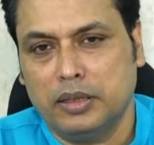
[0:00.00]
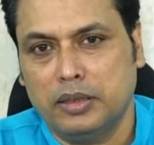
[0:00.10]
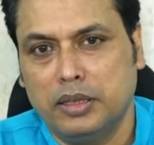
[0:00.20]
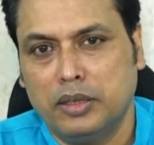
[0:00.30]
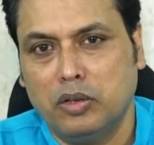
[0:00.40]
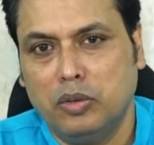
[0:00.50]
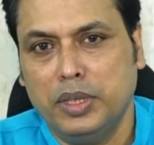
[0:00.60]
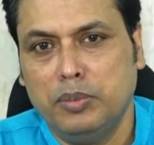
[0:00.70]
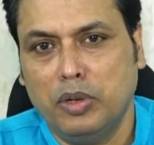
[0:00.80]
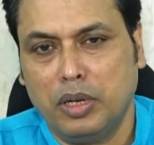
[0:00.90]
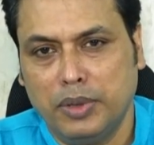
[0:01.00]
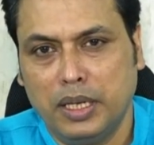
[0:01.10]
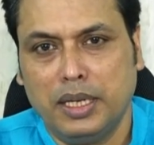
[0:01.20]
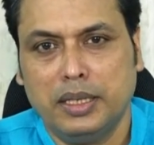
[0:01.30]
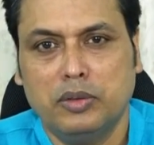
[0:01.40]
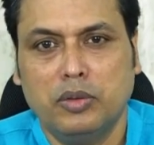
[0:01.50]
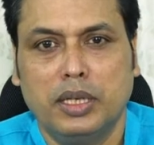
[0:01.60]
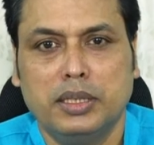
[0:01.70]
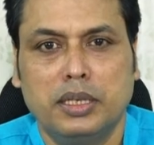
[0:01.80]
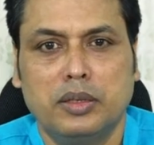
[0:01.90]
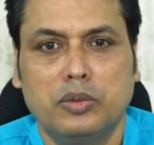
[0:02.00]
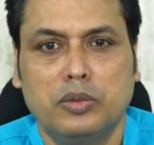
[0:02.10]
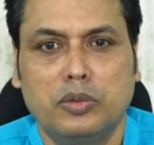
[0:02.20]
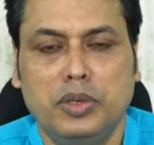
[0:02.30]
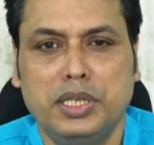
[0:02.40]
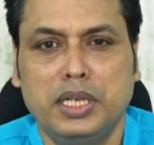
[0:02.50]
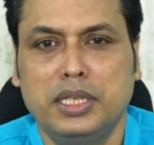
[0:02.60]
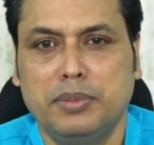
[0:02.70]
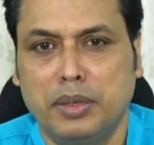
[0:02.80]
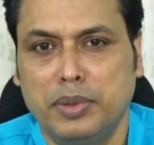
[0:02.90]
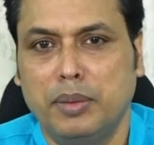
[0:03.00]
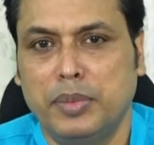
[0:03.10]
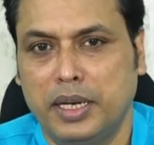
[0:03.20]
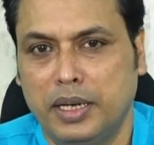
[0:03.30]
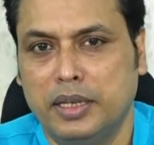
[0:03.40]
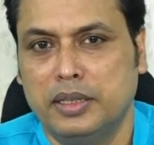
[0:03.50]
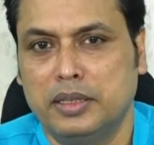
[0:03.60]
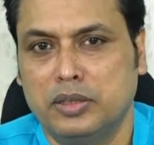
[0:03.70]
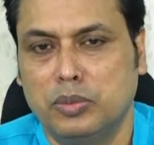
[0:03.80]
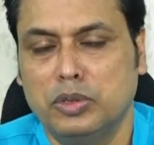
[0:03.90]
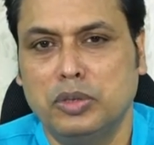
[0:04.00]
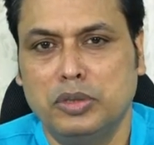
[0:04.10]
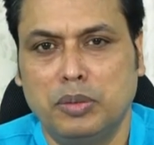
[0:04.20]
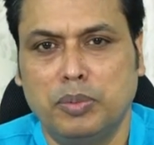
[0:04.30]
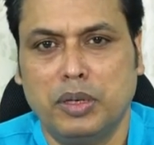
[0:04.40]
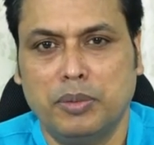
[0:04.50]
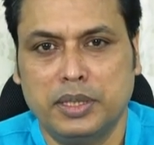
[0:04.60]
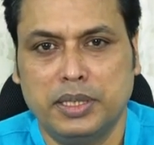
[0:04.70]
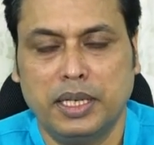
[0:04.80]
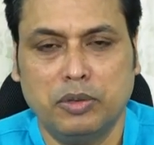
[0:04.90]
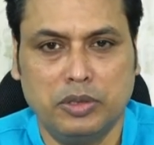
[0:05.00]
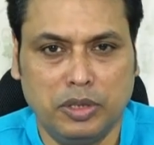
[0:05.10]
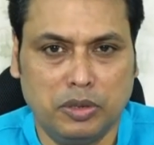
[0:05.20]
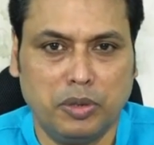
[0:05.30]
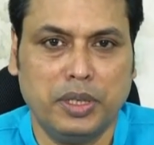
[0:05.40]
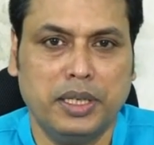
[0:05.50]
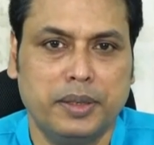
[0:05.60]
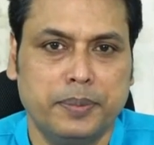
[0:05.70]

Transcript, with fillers: যে কোভিড মোকাবেলায় দু হাজার কুড়িতে যেভাবে আমরা সমস্ত ত্রিপুরাবাসী একত্রিত হয়ে